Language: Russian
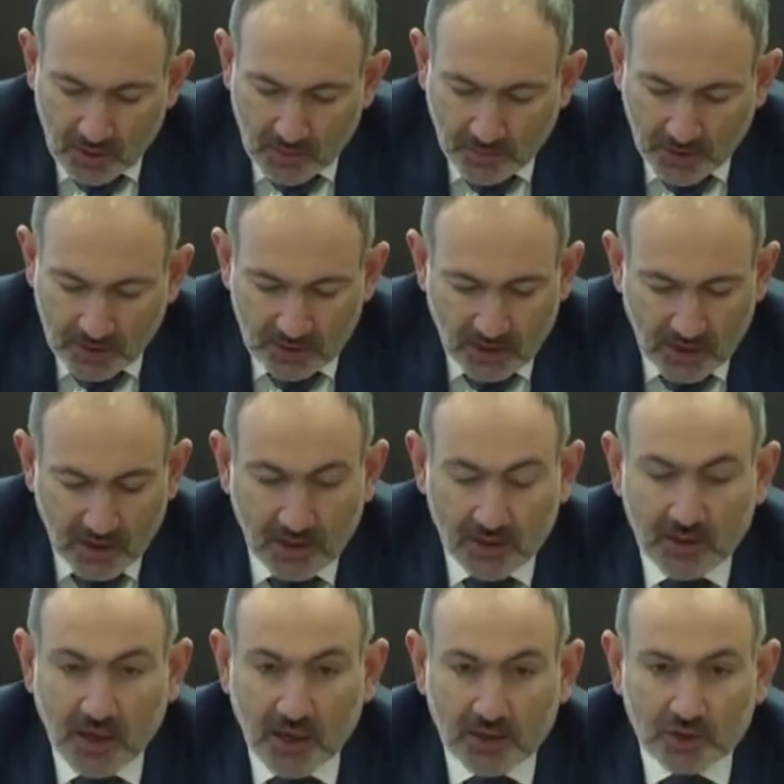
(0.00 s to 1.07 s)
э, продлили
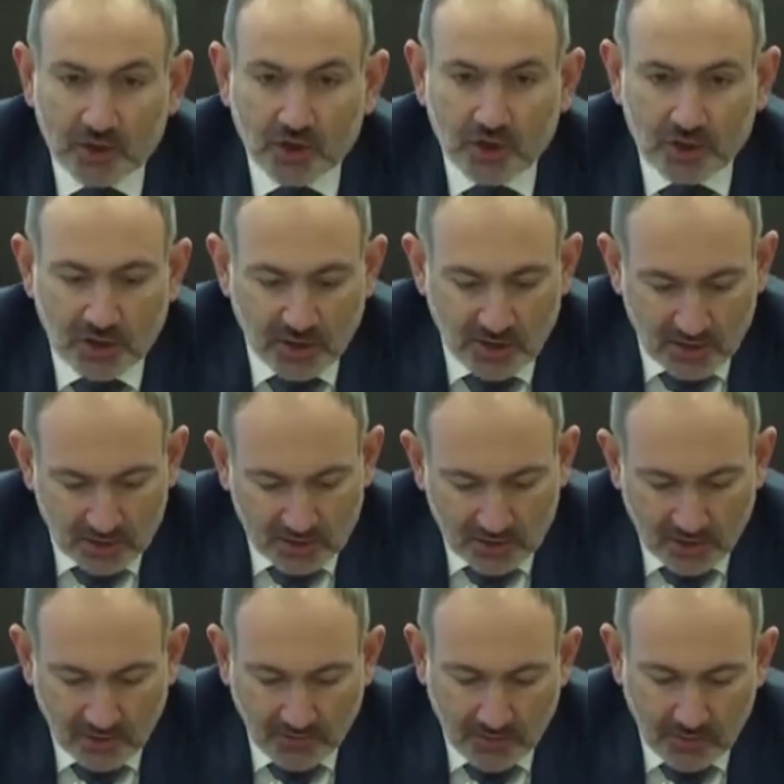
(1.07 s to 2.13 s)
до
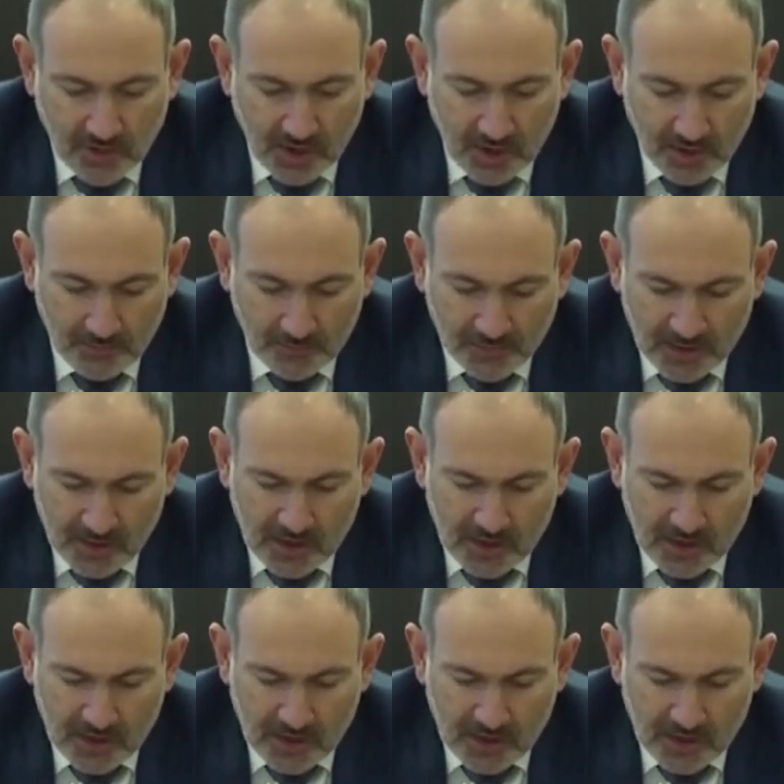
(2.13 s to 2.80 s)
14 мая.